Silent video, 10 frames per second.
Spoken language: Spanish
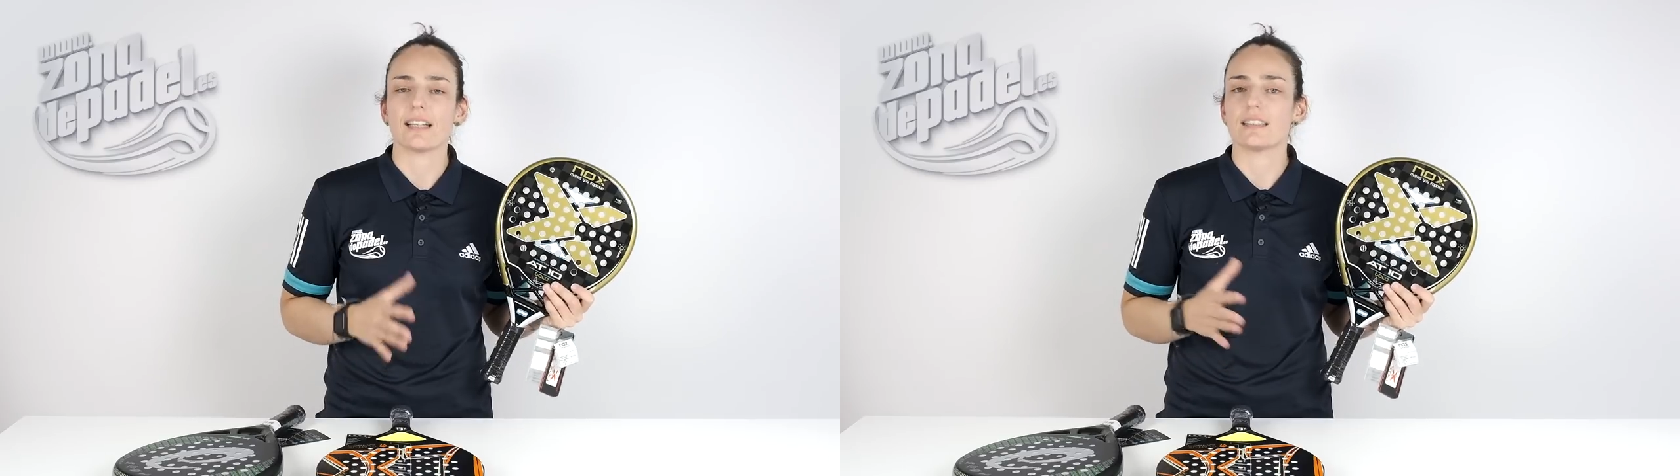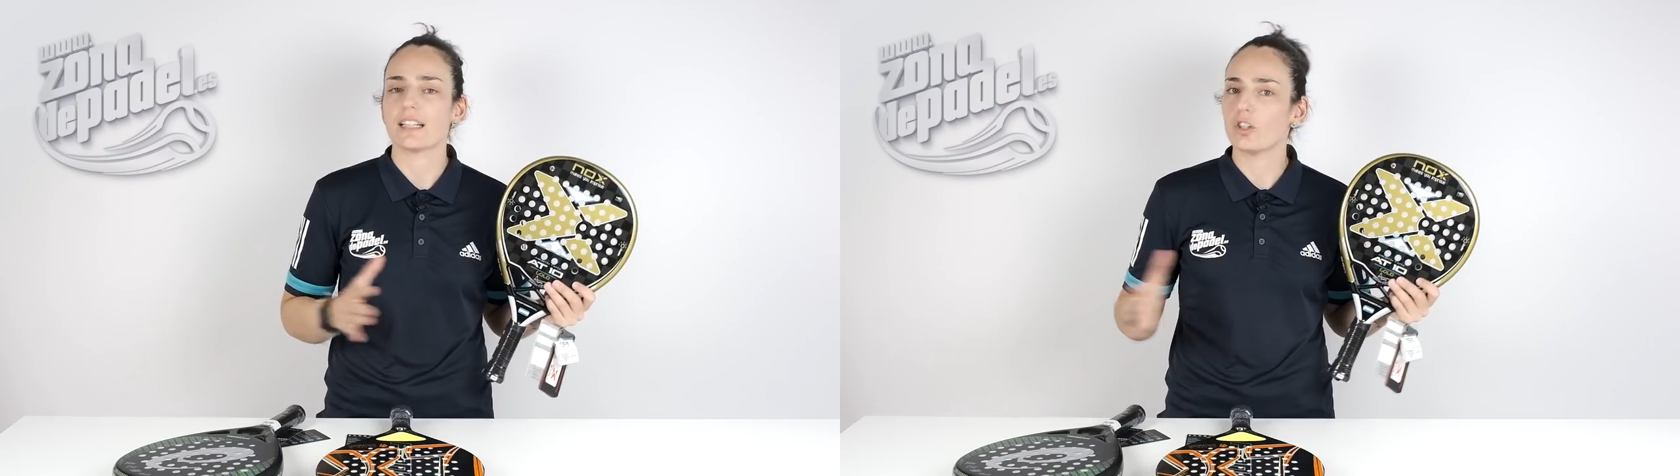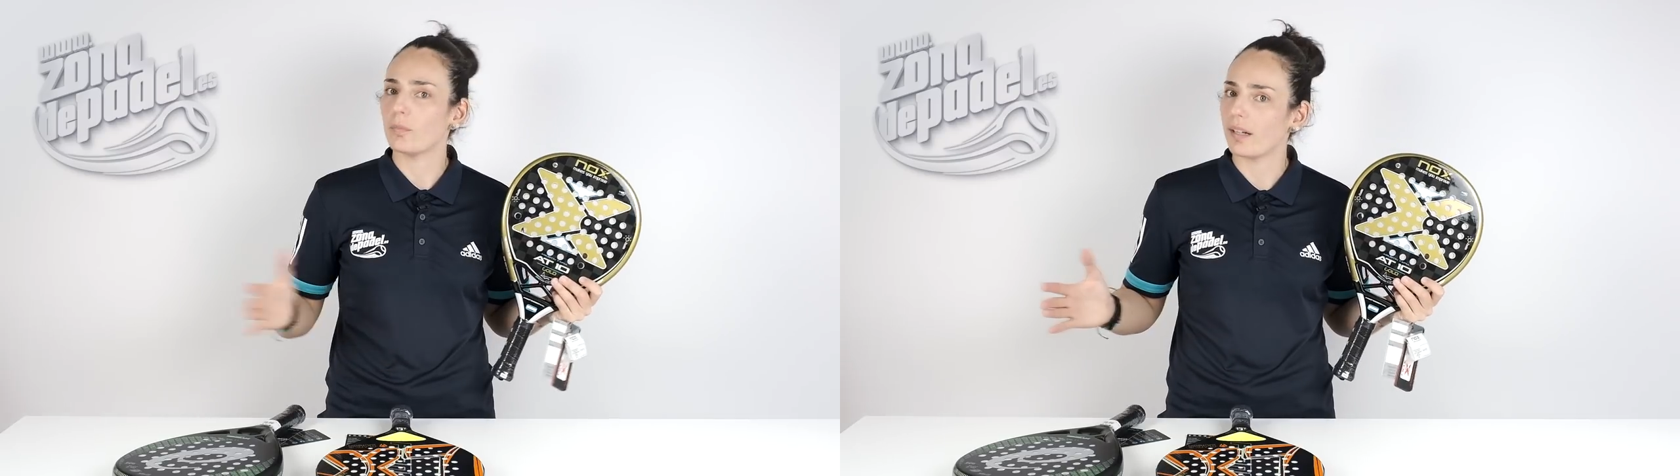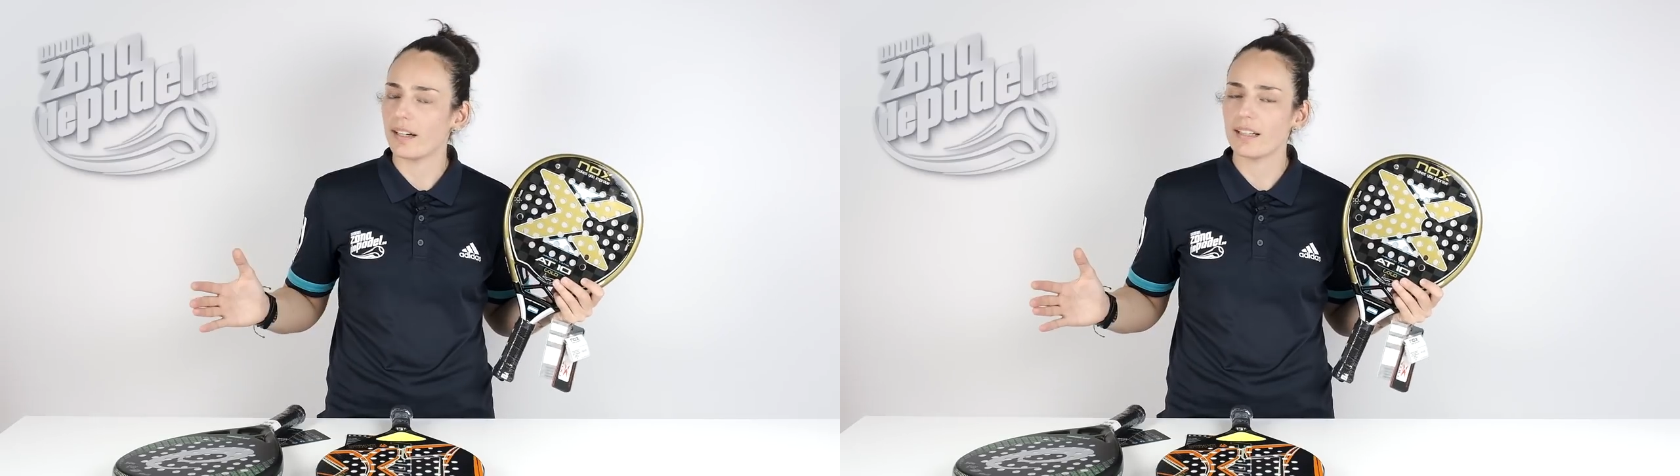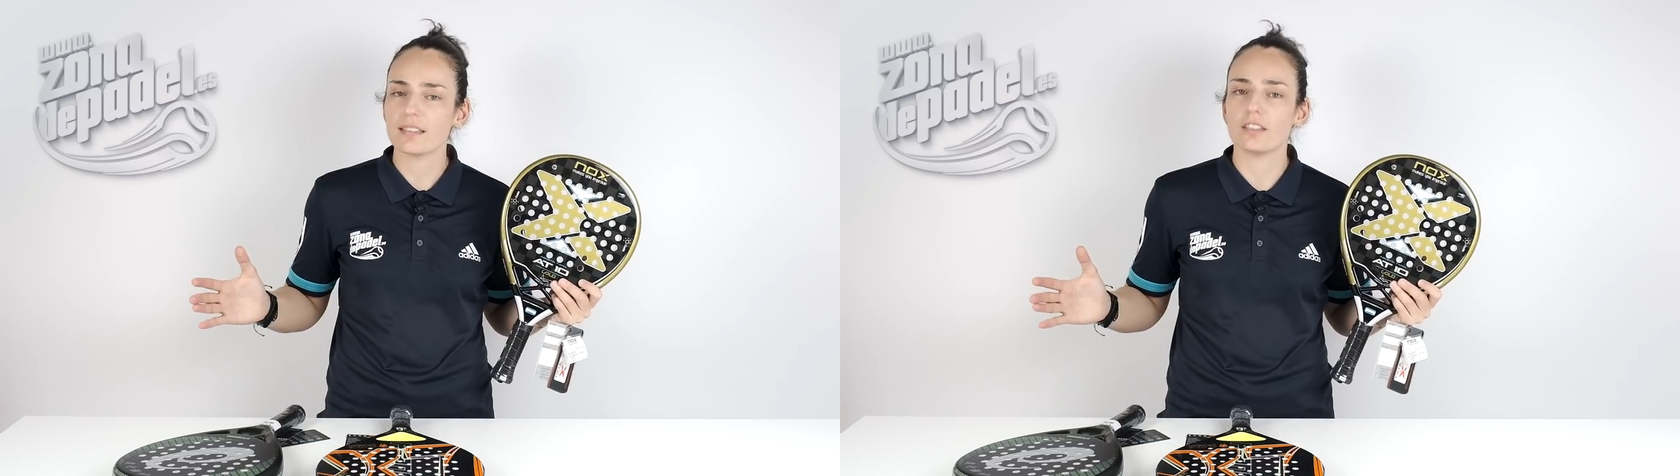así que no
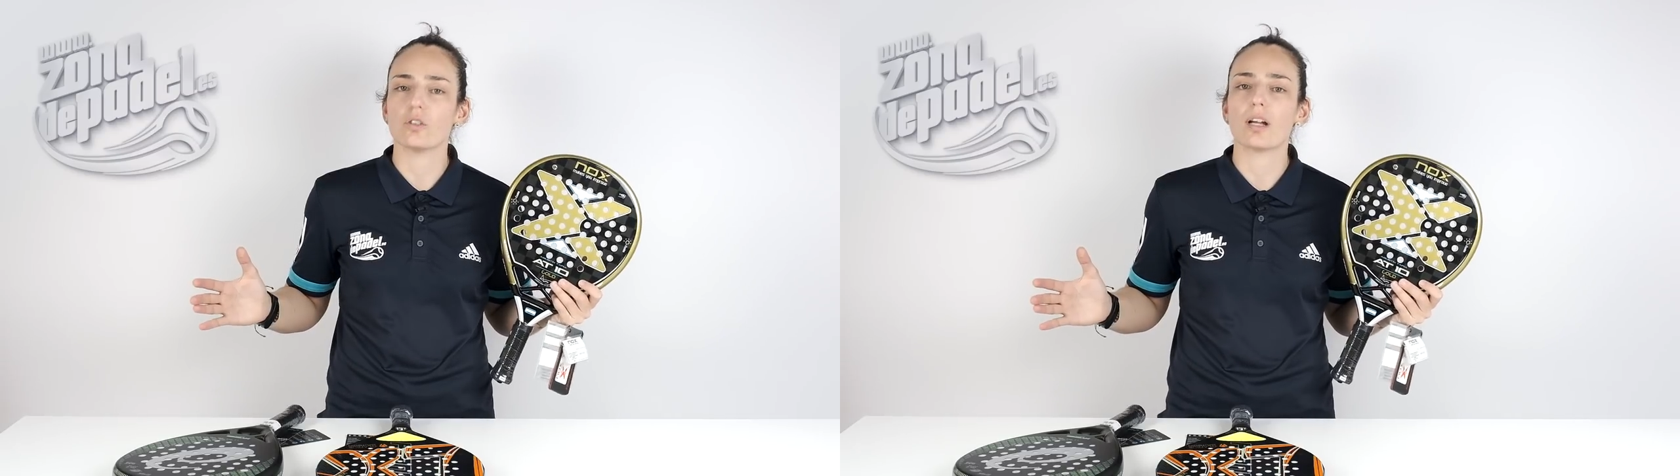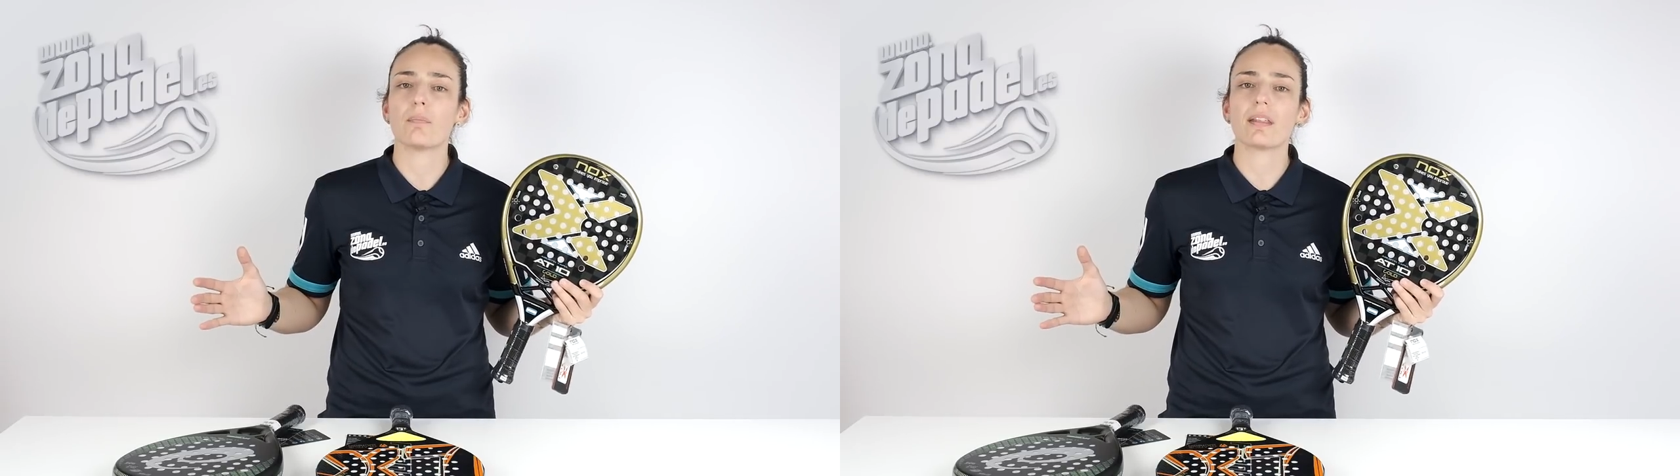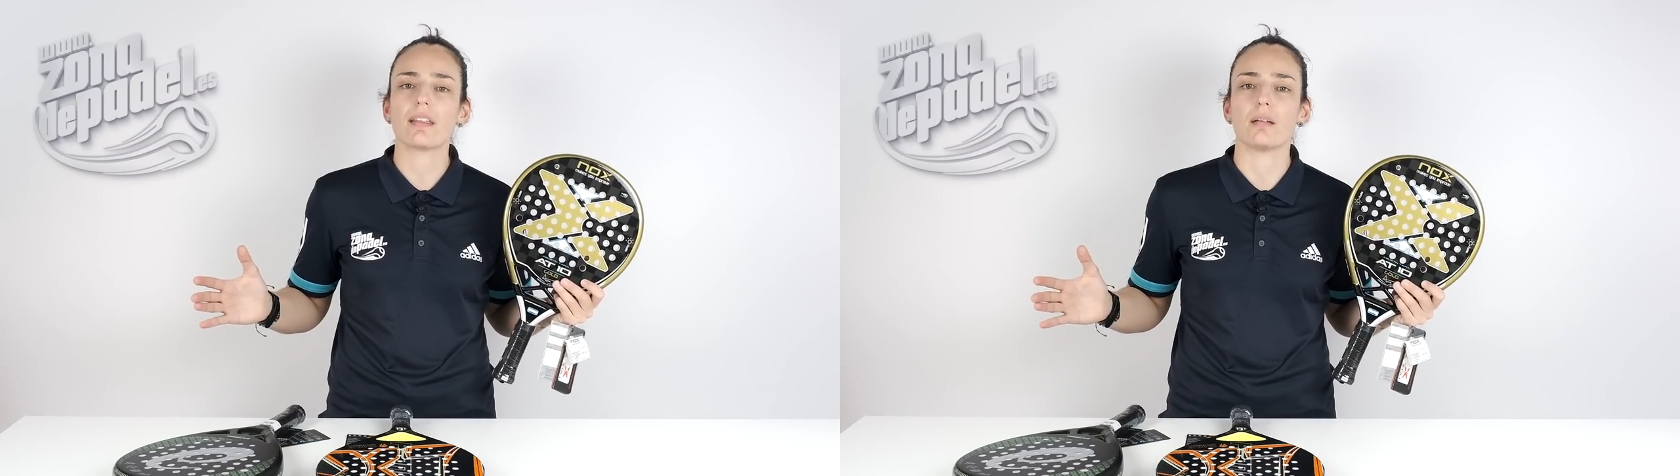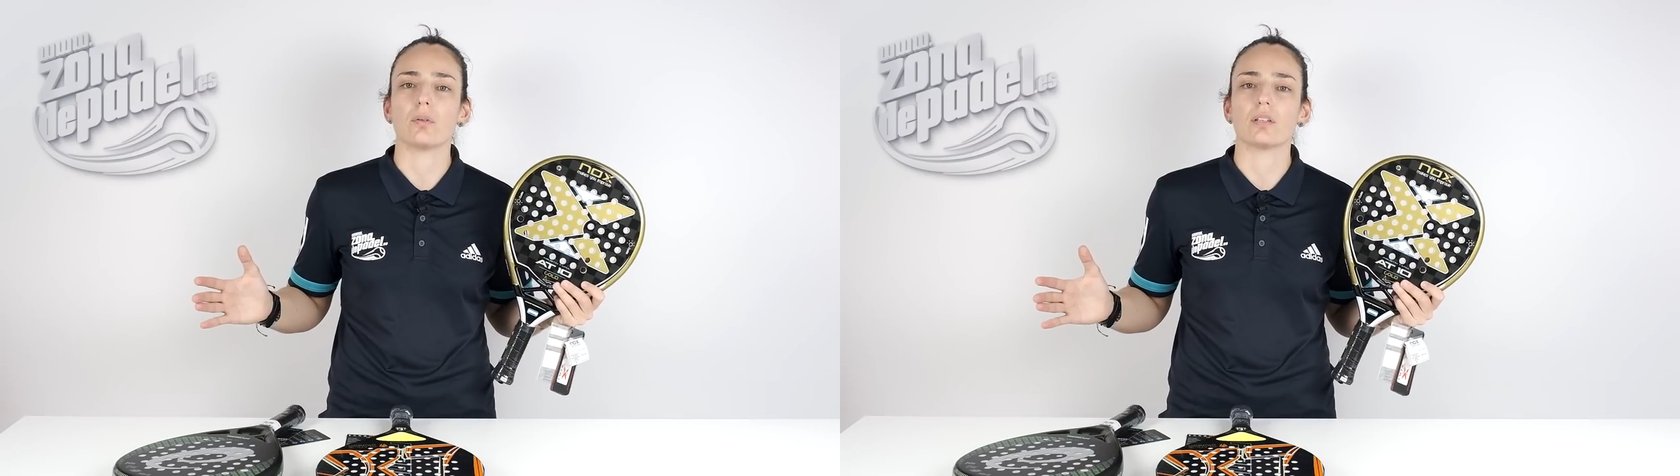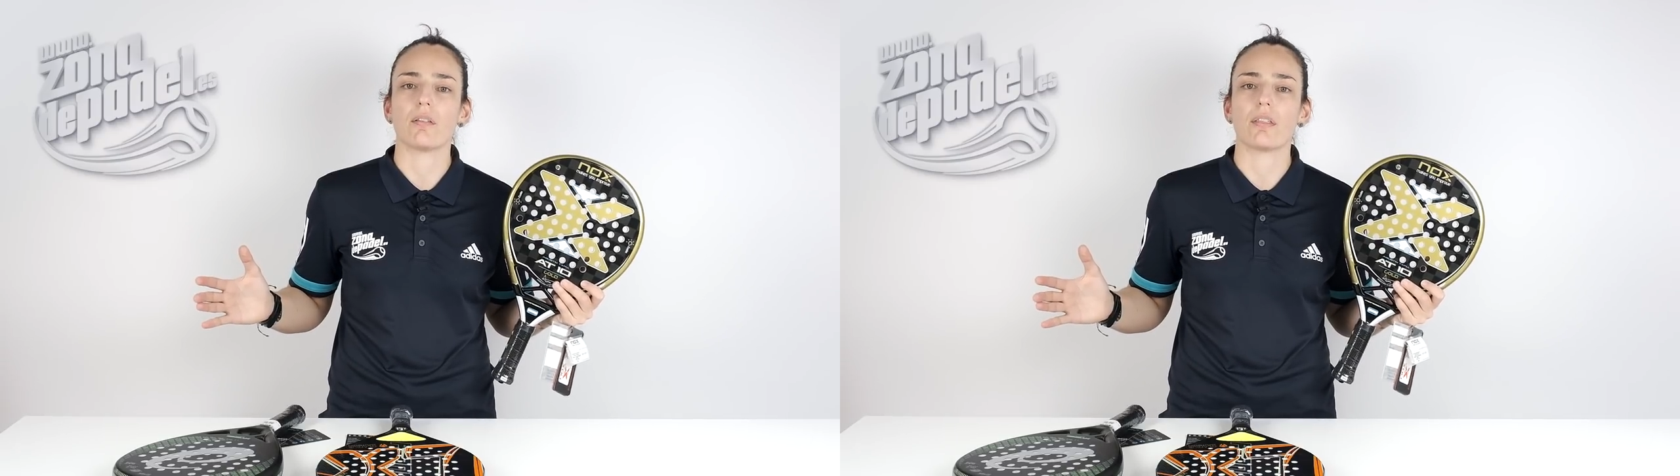perderás ni una pieza de
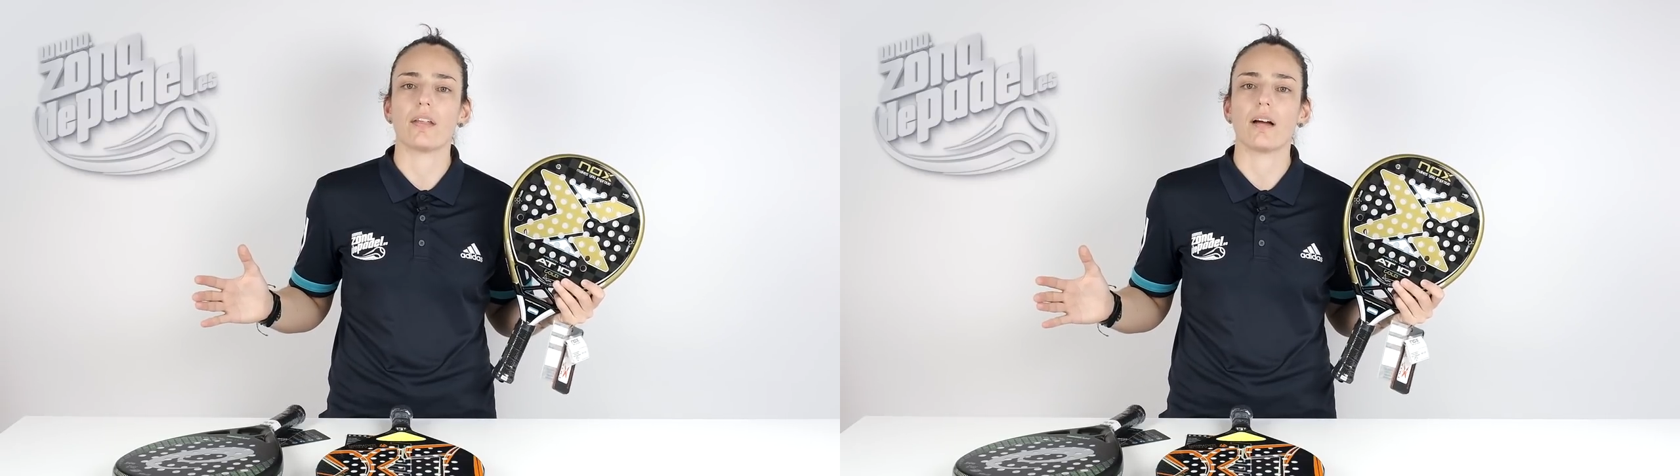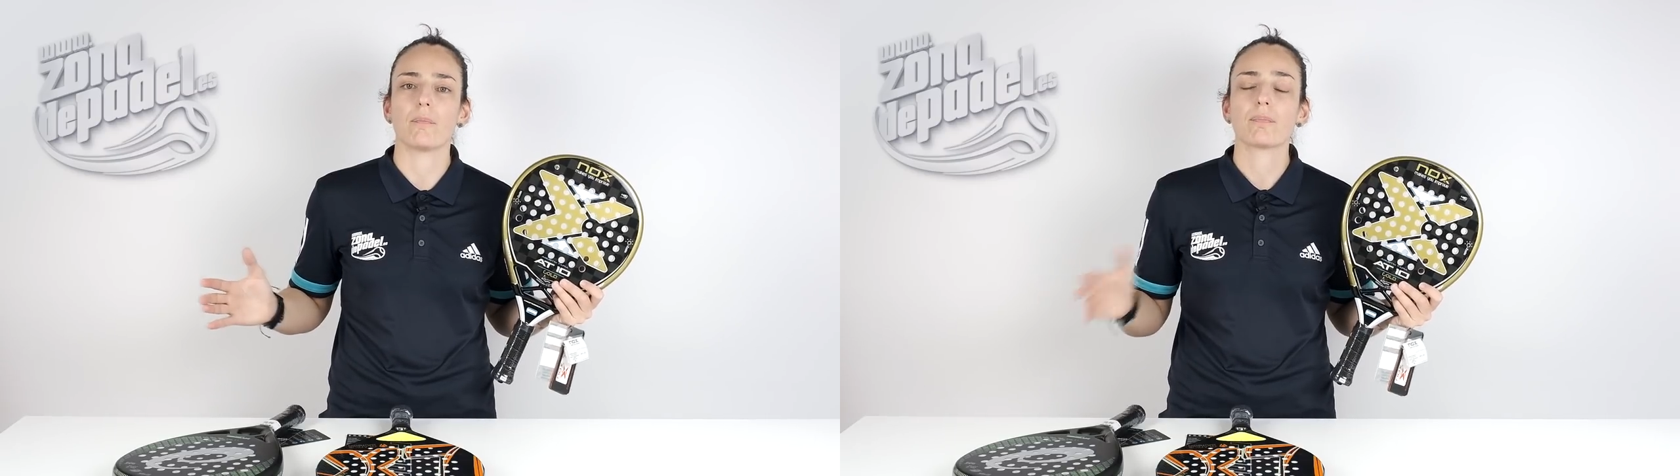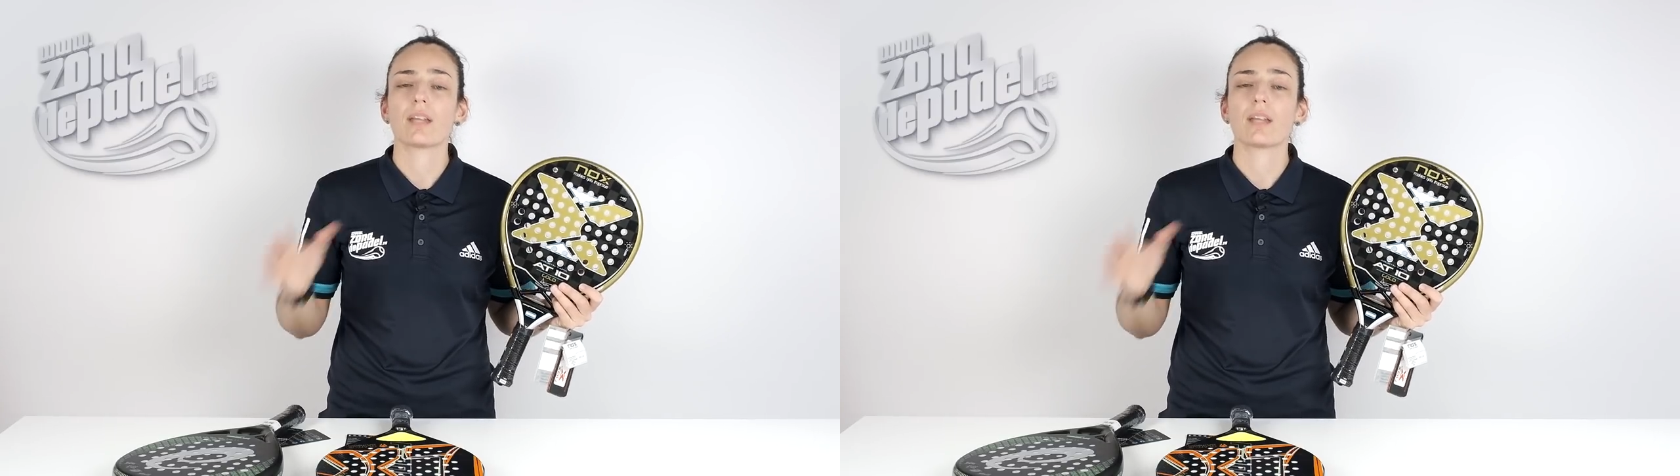potencia.